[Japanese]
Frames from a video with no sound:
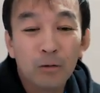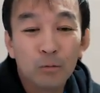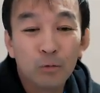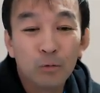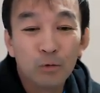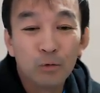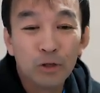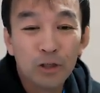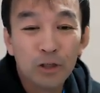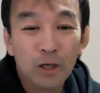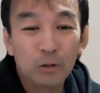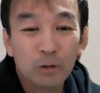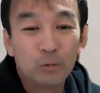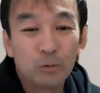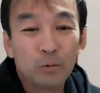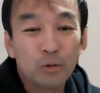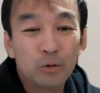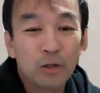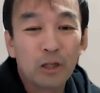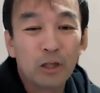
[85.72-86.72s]
もういいや
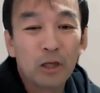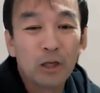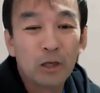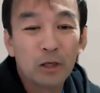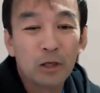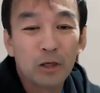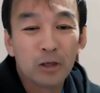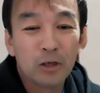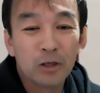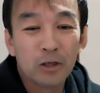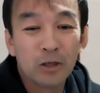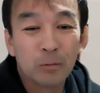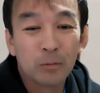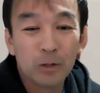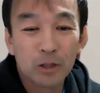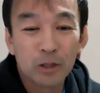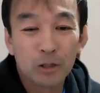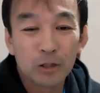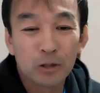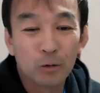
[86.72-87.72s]
と思ってや
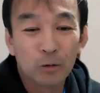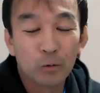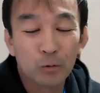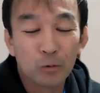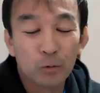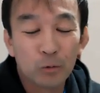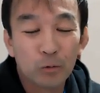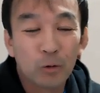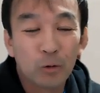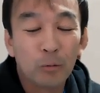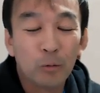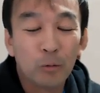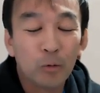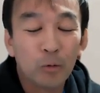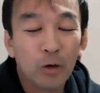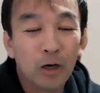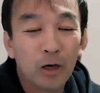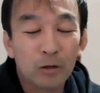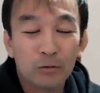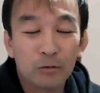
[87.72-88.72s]
めちゃったこととかも
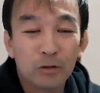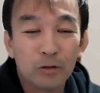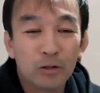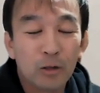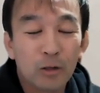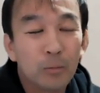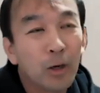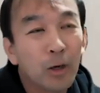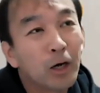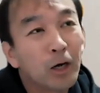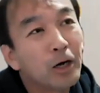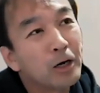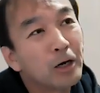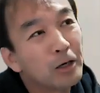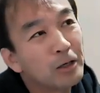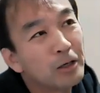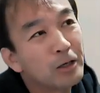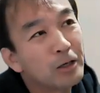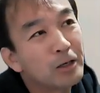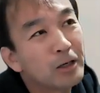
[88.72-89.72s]
あるんですね。
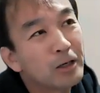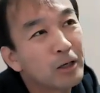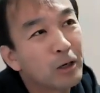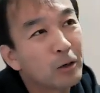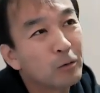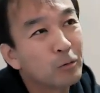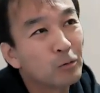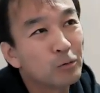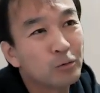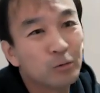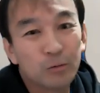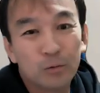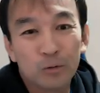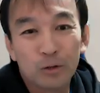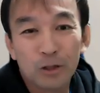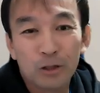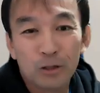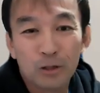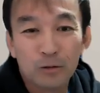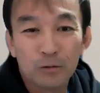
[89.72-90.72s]
過去の
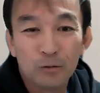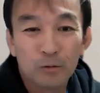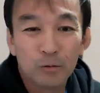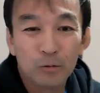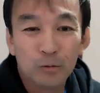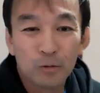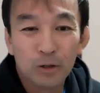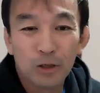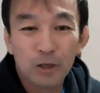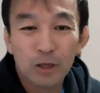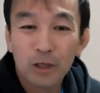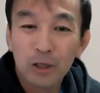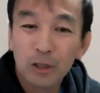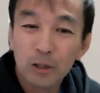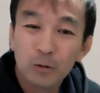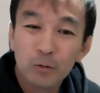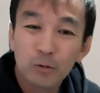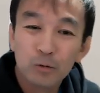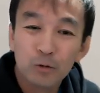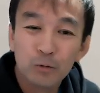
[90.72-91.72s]
例で言うと、
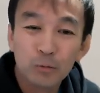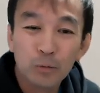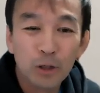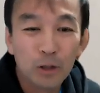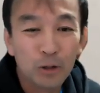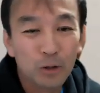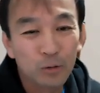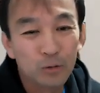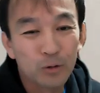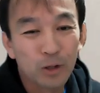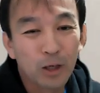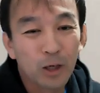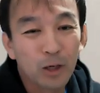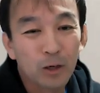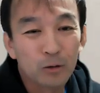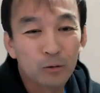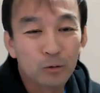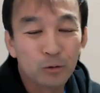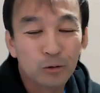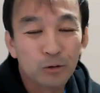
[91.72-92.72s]
英語の勉強なん
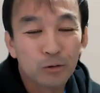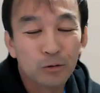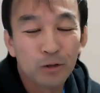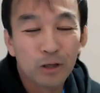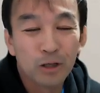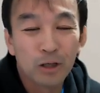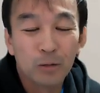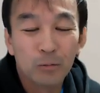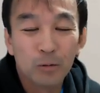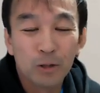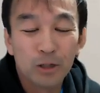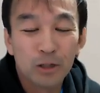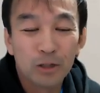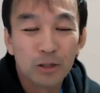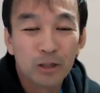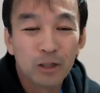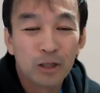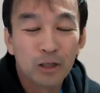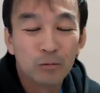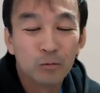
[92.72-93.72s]
か途中でやめちゃっ
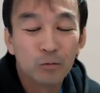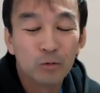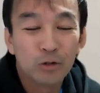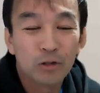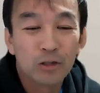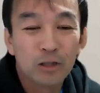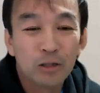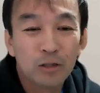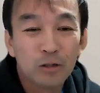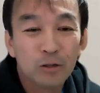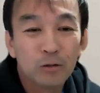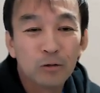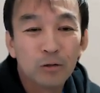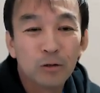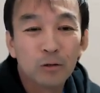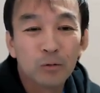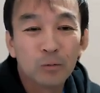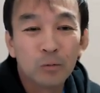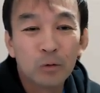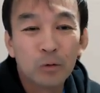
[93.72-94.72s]
たりもしたんです
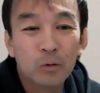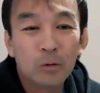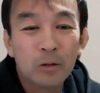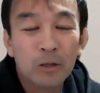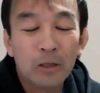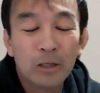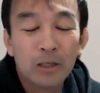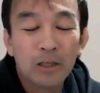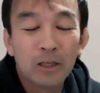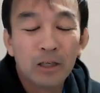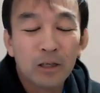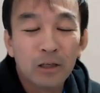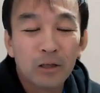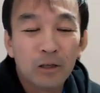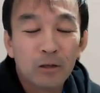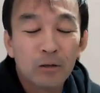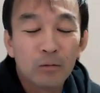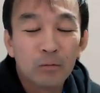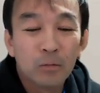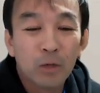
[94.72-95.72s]
けども、
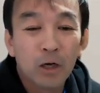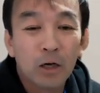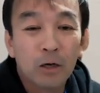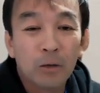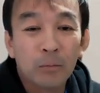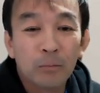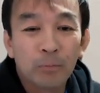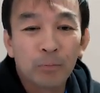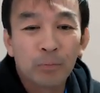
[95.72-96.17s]
そ